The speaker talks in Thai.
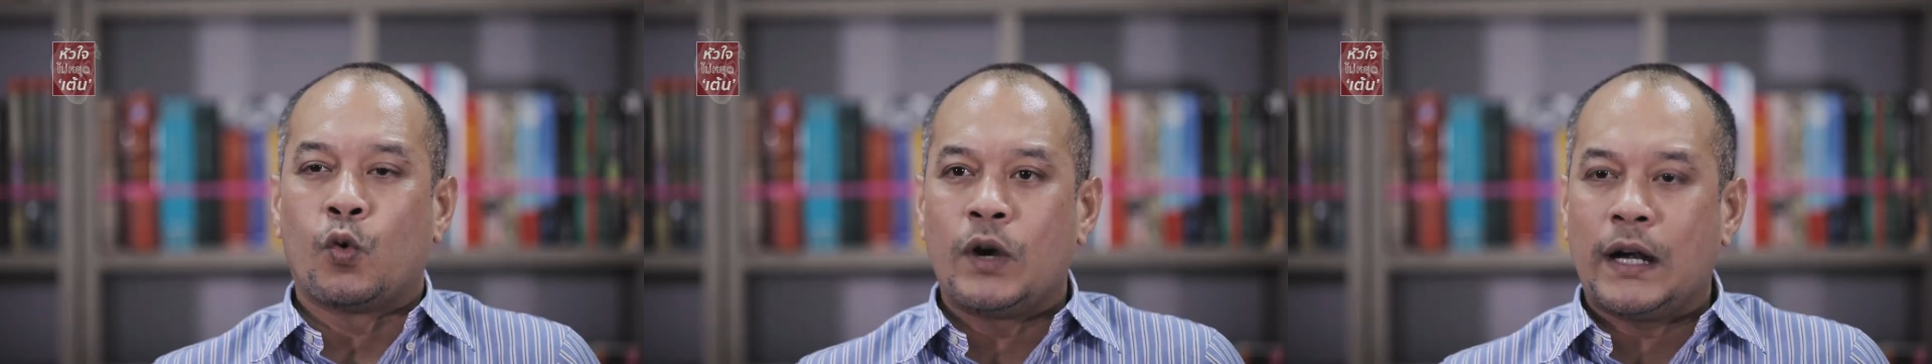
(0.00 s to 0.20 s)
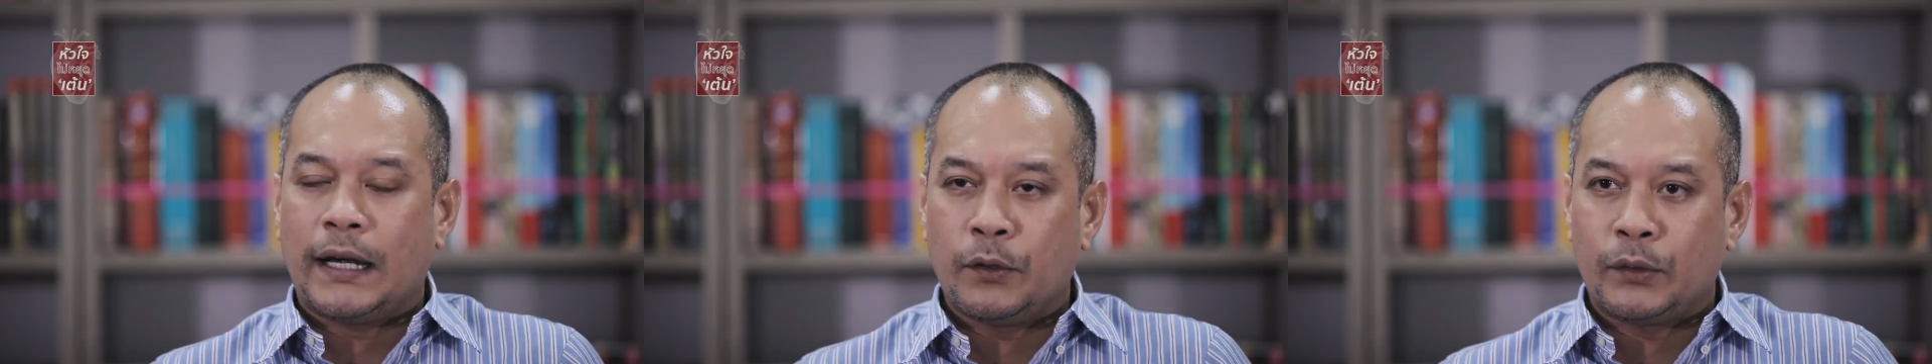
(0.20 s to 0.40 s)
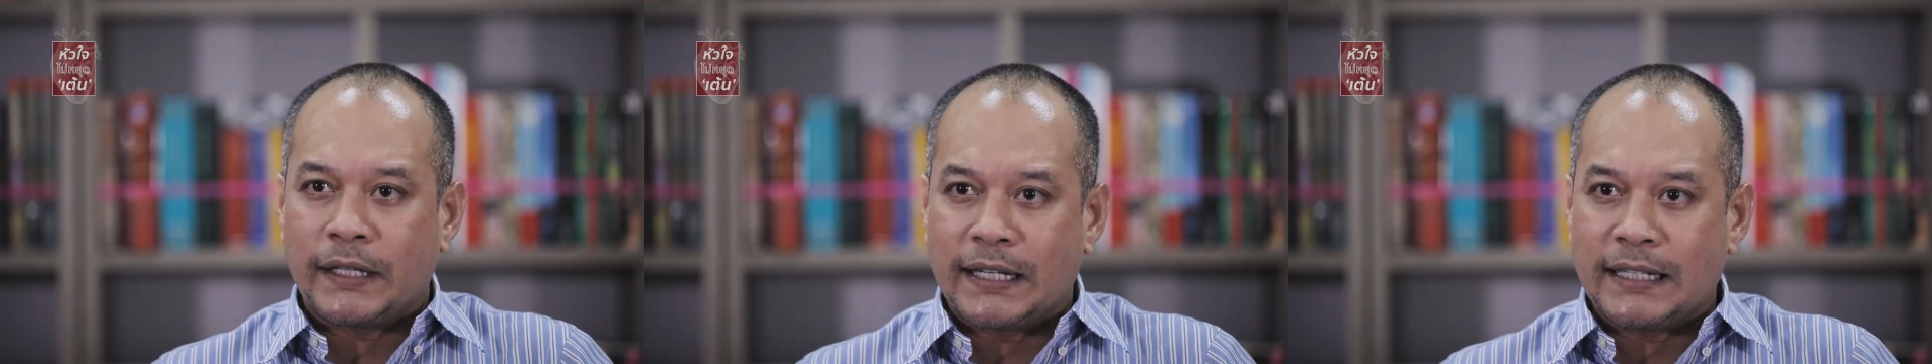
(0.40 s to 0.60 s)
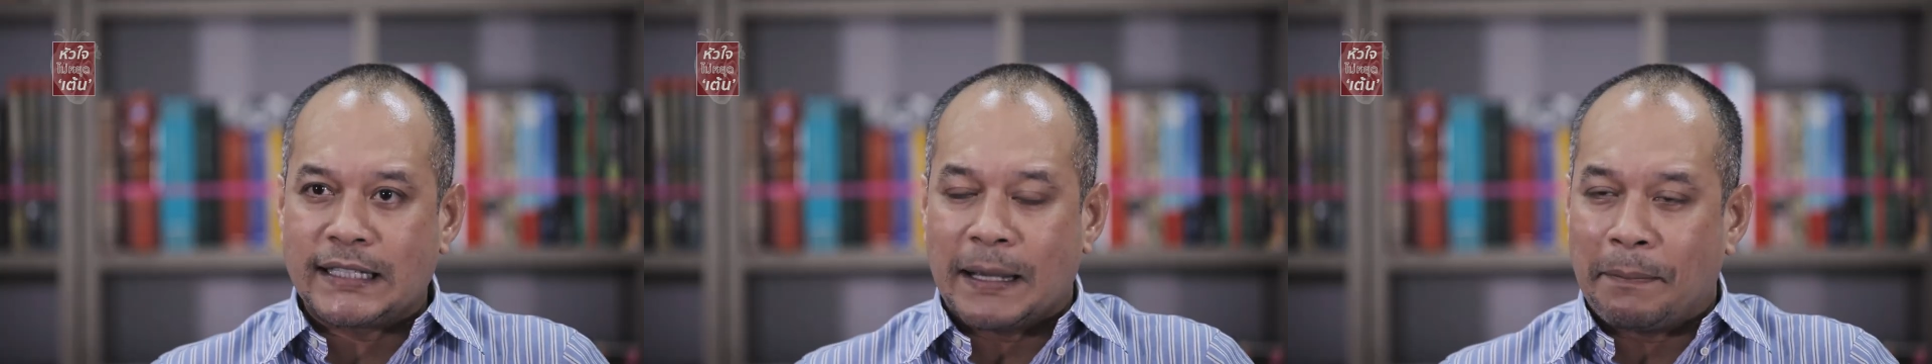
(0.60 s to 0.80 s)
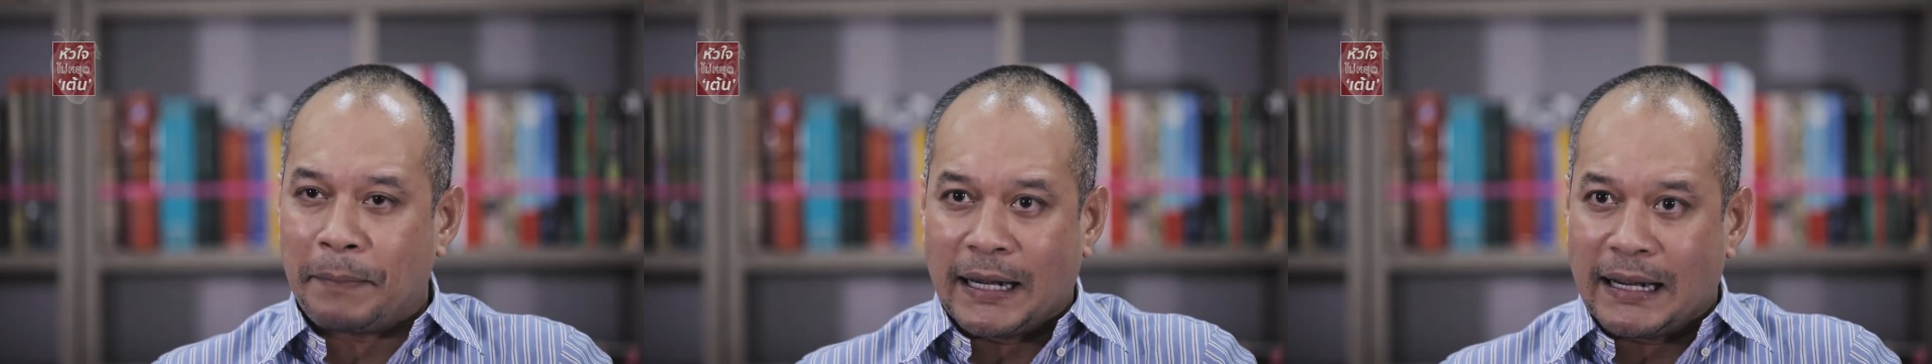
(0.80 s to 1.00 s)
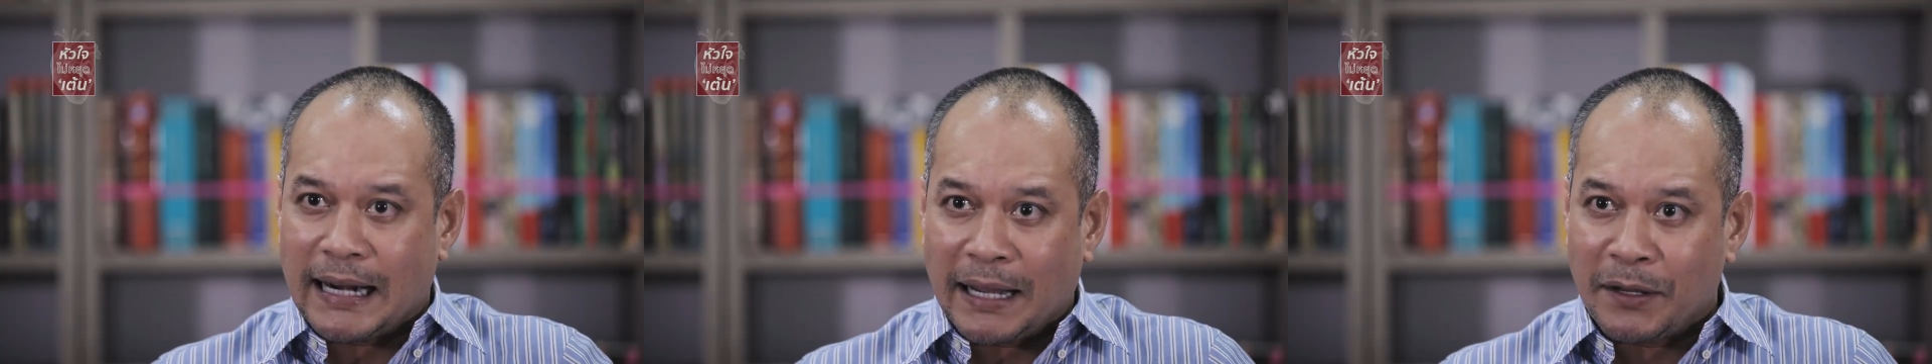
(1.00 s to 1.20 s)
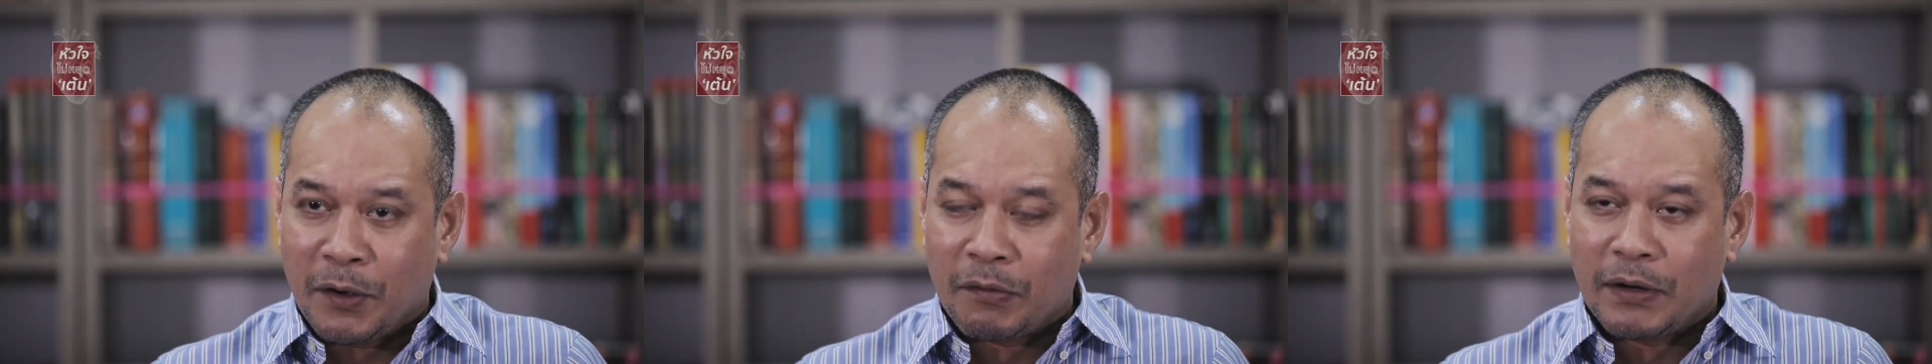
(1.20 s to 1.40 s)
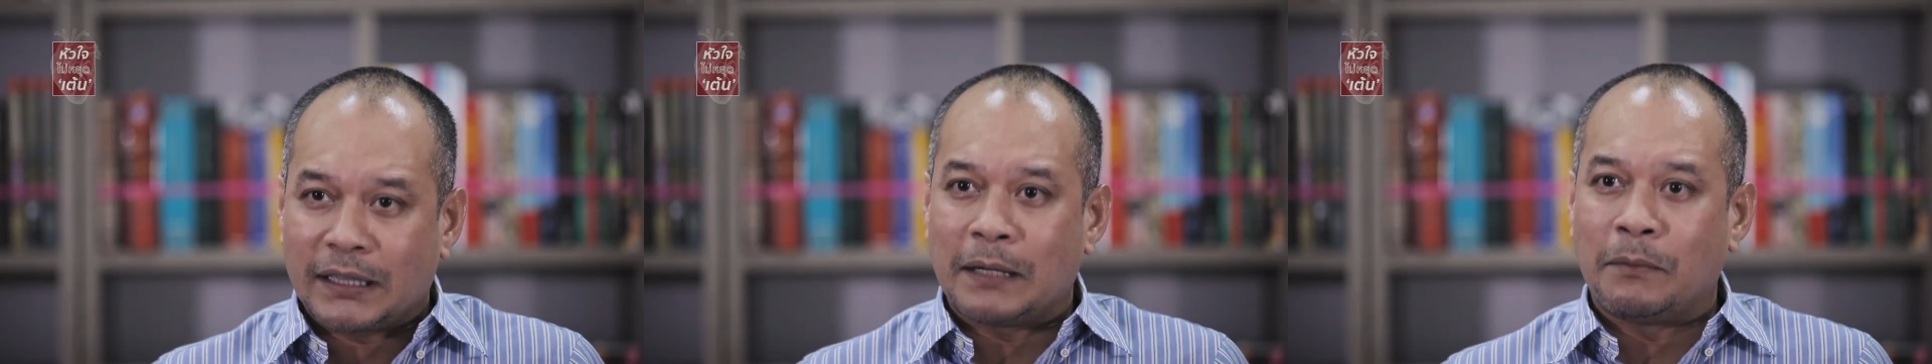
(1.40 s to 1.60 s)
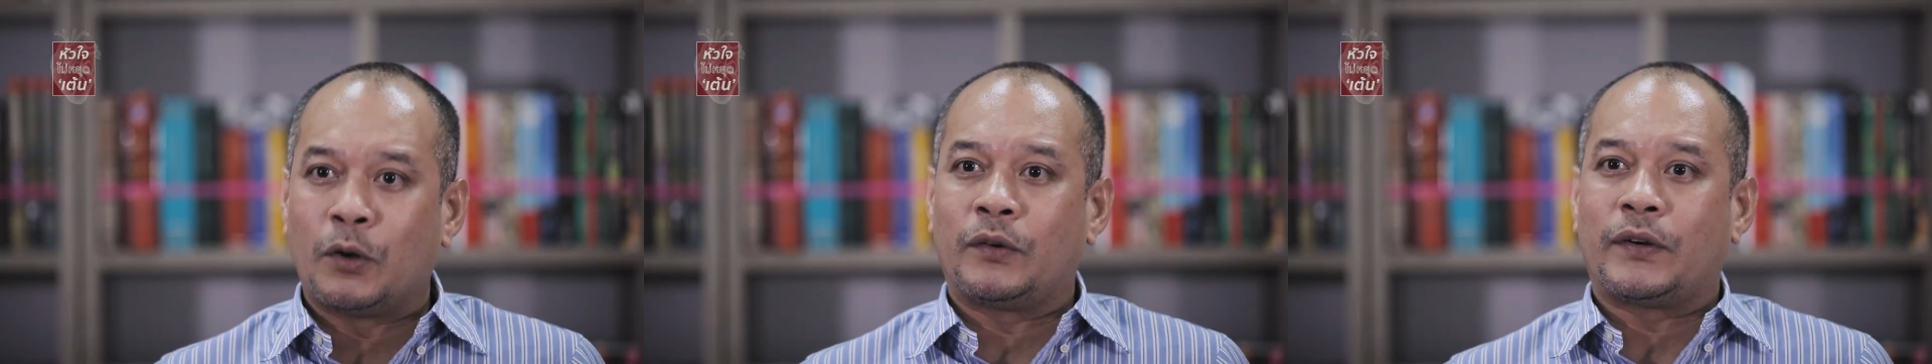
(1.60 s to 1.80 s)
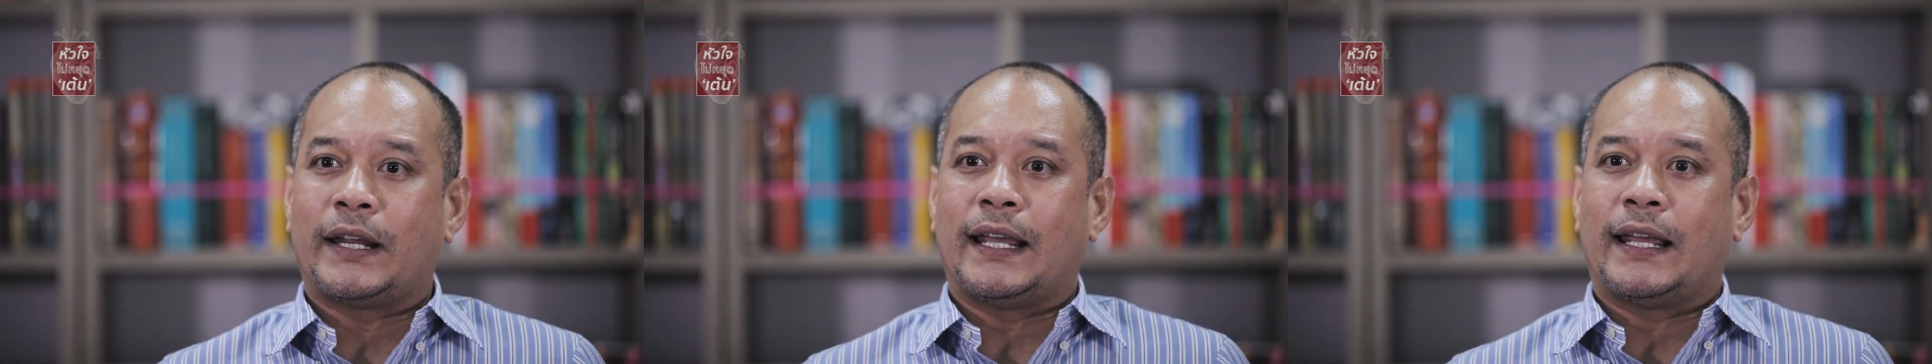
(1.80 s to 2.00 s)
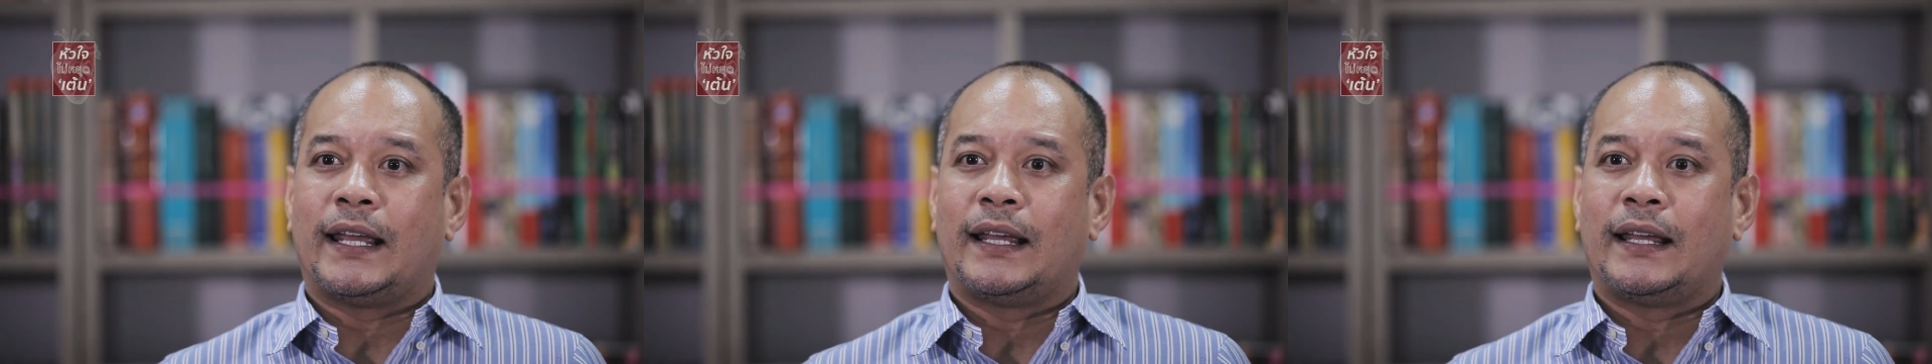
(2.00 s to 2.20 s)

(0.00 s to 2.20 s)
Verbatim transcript: คุณอนุทินจะเป็นนายกรัฐมนตรี